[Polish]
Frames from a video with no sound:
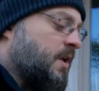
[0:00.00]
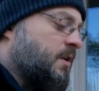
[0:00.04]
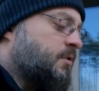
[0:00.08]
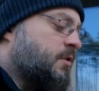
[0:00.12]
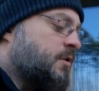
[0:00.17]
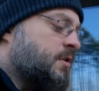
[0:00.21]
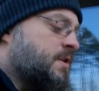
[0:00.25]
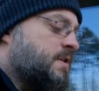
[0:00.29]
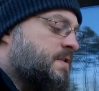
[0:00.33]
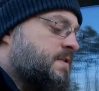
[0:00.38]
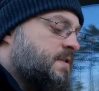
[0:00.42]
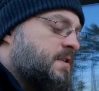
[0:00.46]

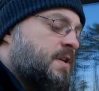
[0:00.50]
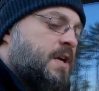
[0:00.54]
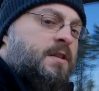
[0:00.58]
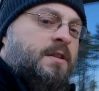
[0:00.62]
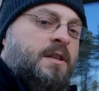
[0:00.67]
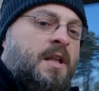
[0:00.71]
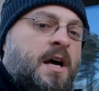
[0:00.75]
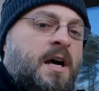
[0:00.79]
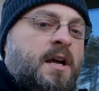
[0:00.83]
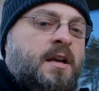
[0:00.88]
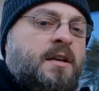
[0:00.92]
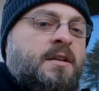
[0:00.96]
To jest
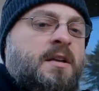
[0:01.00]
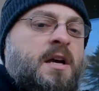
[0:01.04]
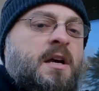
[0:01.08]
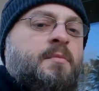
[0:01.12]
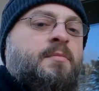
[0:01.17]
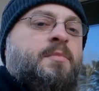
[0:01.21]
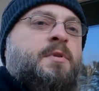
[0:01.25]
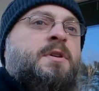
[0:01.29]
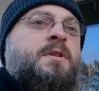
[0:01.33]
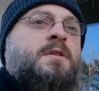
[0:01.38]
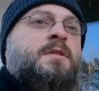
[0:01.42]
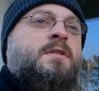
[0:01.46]
jedna
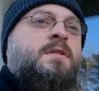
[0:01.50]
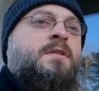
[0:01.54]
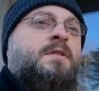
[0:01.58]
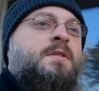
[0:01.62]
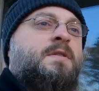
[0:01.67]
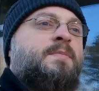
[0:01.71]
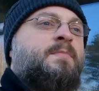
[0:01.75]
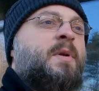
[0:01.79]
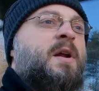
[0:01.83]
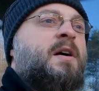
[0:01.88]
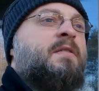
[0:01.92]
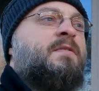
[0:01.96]
jakby e,
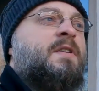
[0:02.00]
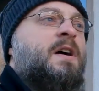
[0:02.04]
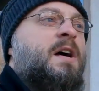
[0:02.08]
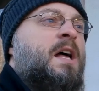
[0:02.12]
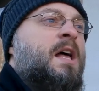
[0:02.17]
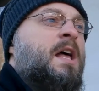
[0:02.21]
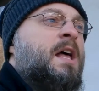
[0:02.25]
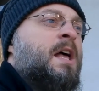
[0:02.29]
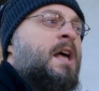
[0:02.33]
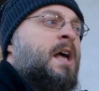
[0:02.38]
sprawa,